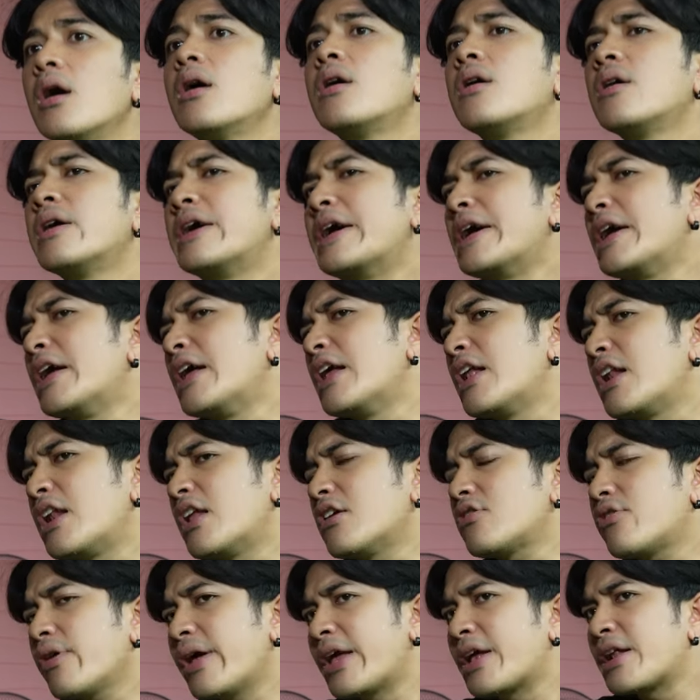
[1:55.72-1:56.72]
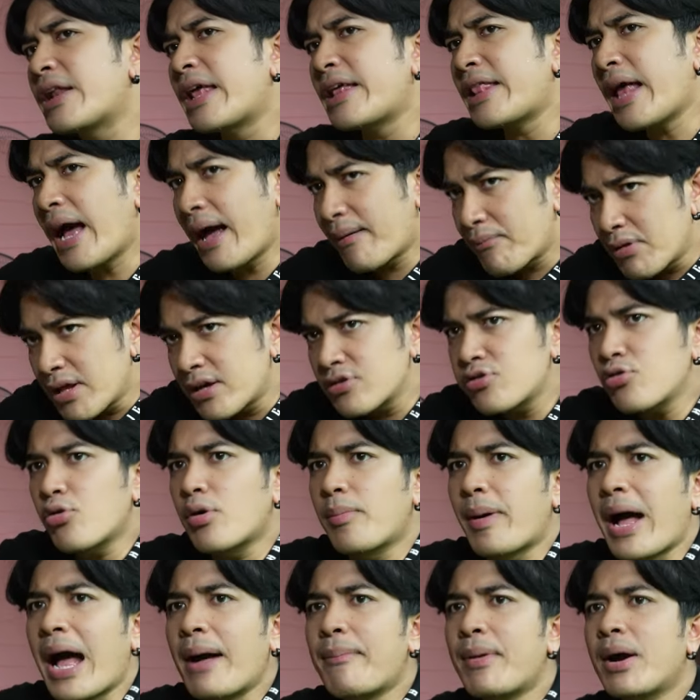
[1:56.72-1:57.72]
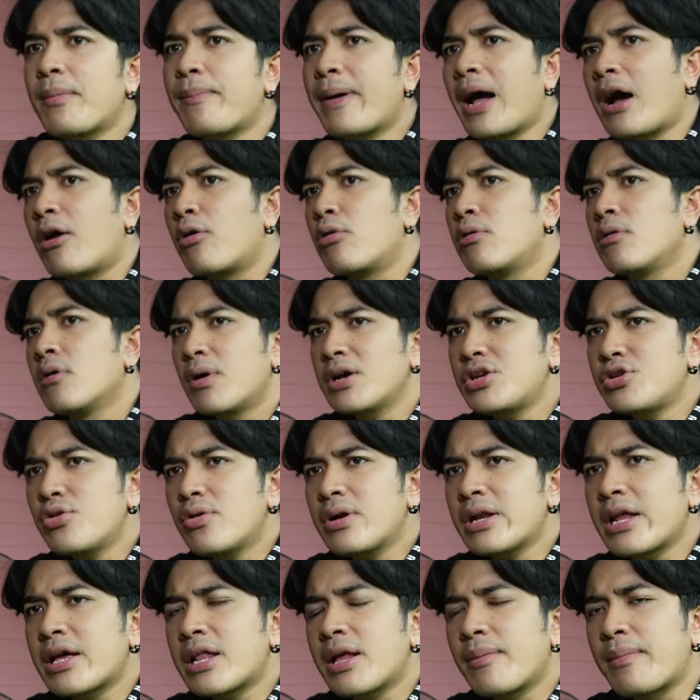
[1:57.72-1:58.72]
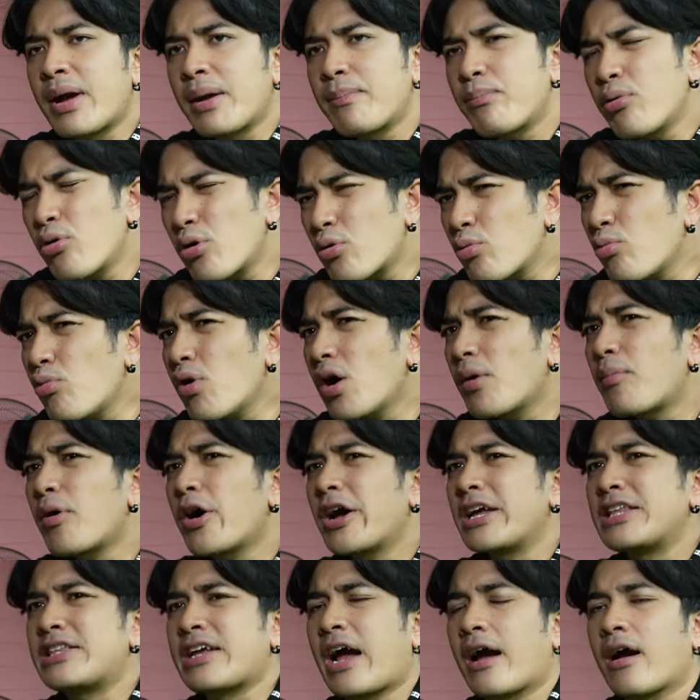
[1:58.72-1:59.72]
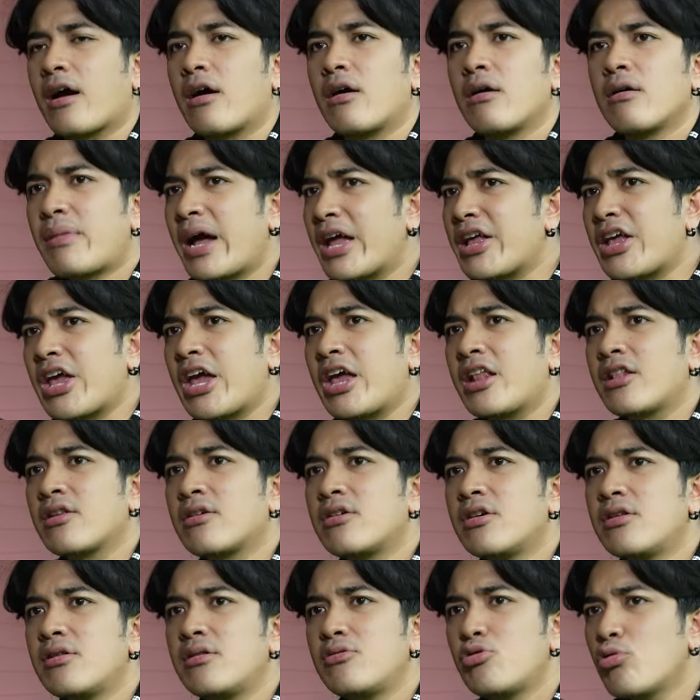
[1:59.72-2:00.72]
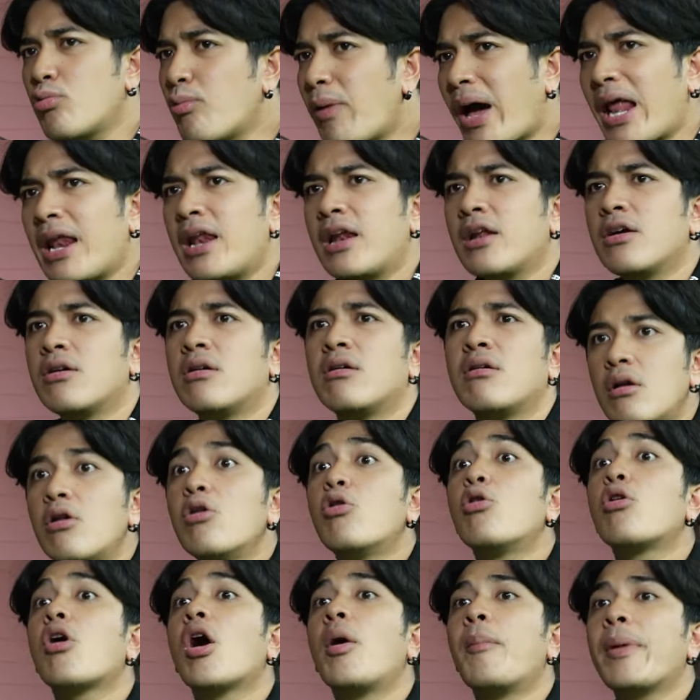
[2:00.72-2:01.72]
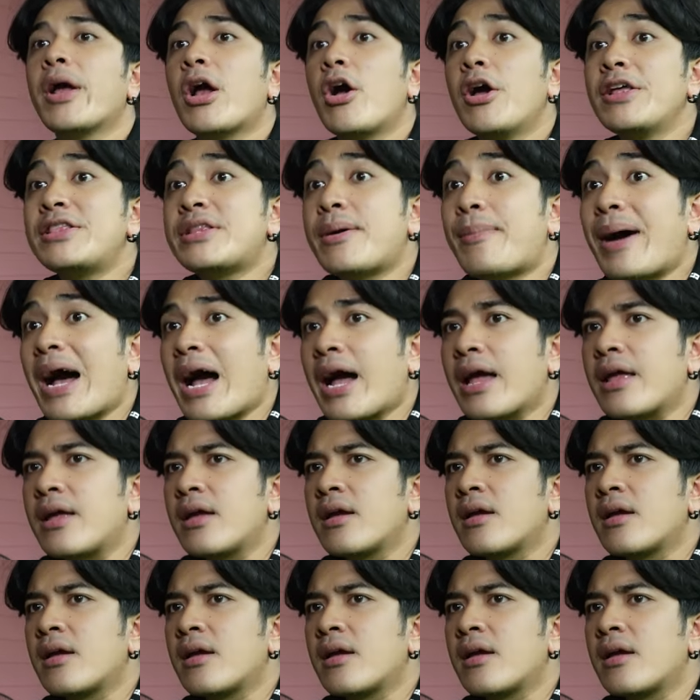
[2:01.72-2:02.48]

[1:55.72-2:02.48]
เออแล้วตัวเองได้ถามเรื่องสุขภาพบ้างเปล่าว่าช่วงนี้ทำไมปวดหัวบ่อยจังไมเกรนขึ้นทุกวันเลยลูกก็ไม่ค่อยสบาย